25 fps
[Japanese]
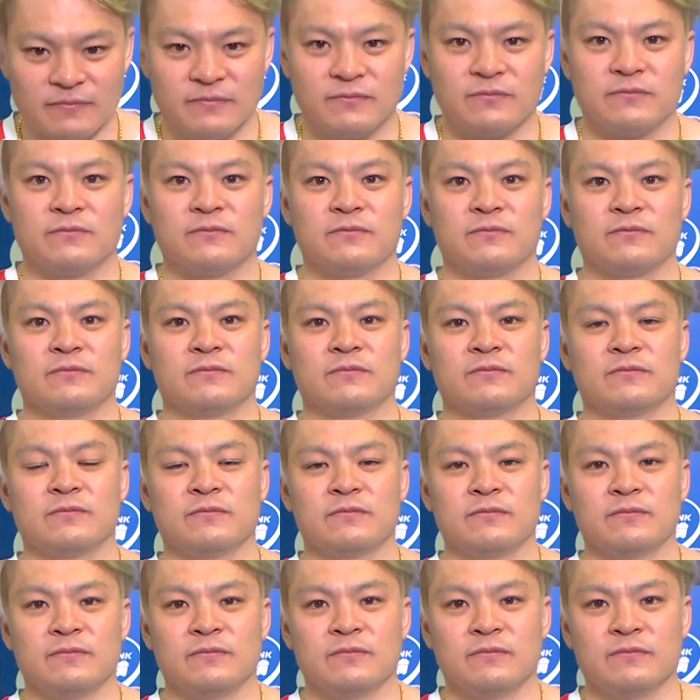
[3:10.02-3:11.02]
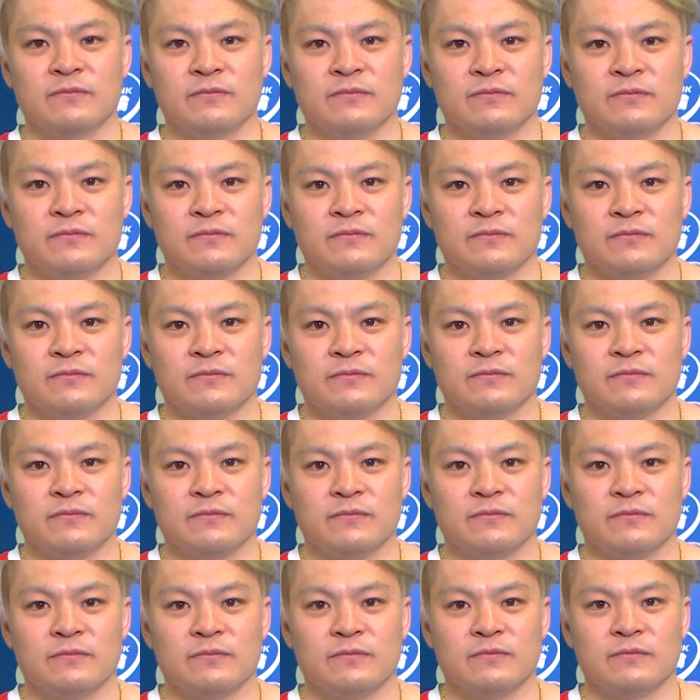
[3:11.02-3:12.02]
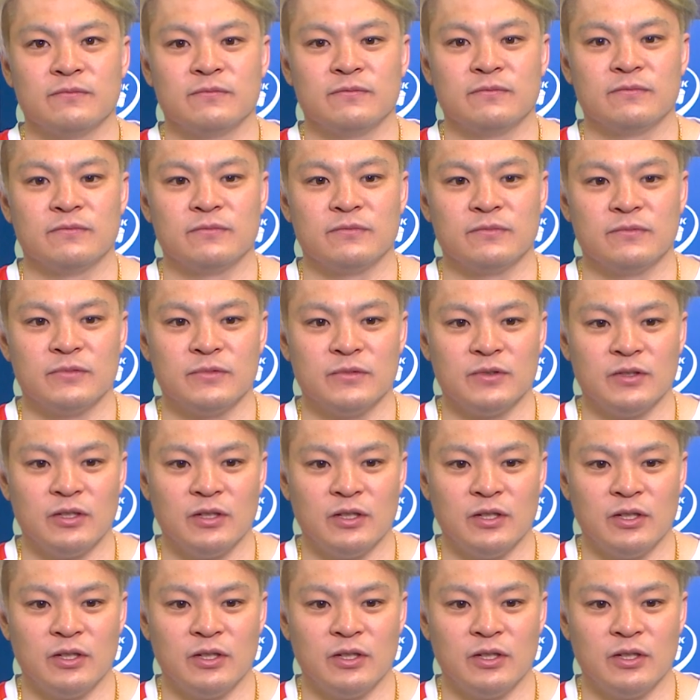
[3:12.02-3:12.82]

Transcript: えー、2日間走った足の状態どうですか